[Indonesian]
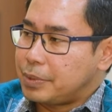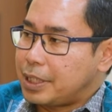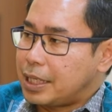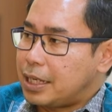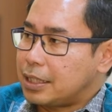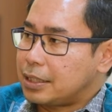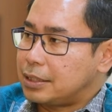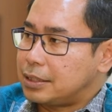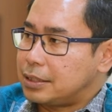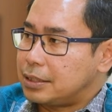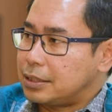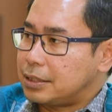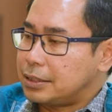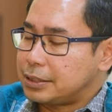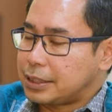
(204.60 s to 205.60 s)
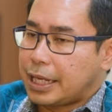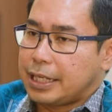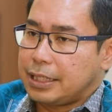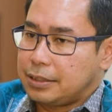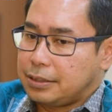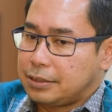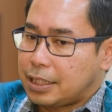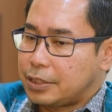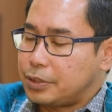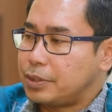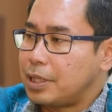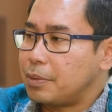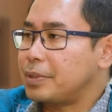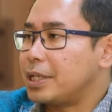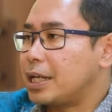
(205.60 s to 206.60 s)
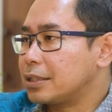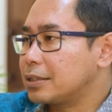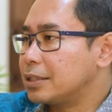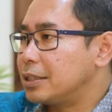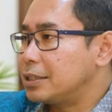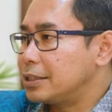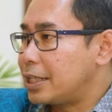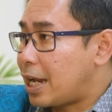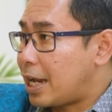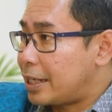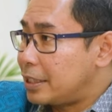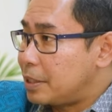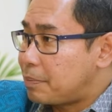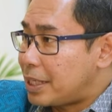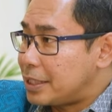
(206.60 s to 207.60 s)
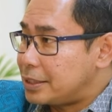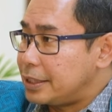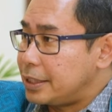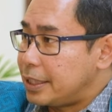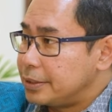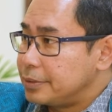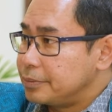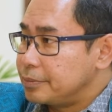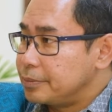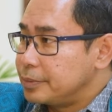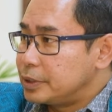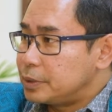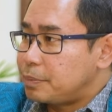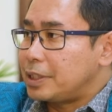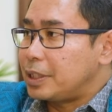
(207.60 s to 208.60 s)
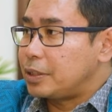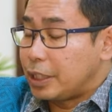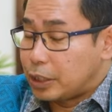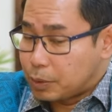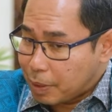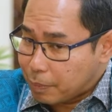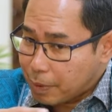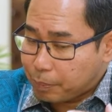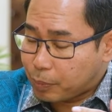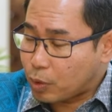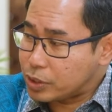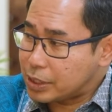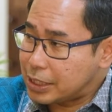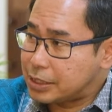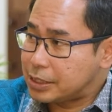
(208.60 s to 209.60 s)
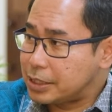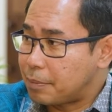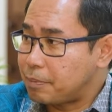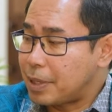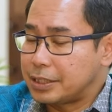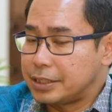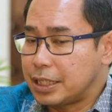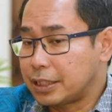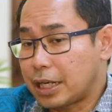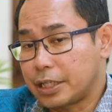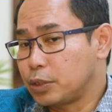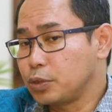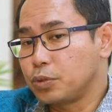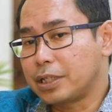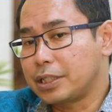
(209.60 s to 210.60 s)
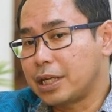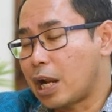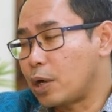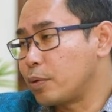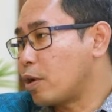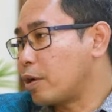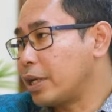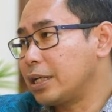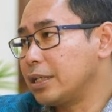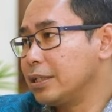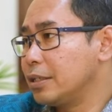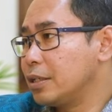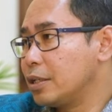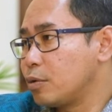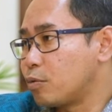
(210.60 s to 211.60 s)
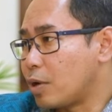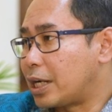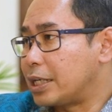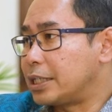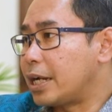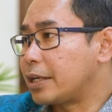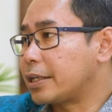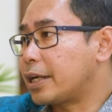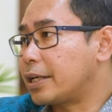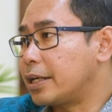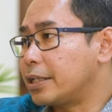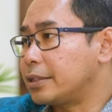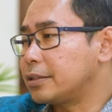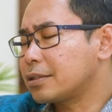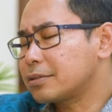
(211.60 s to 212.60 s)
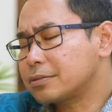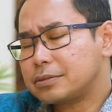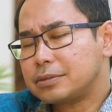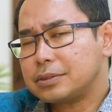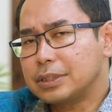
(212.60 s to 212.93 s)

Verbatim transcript: dengan pihak eh, Israel dan juga pihak eh, yang ada di Palestina. Hmm. Itu memang proses yang panjang dan itu juga dilalui oleh warga negara yang lain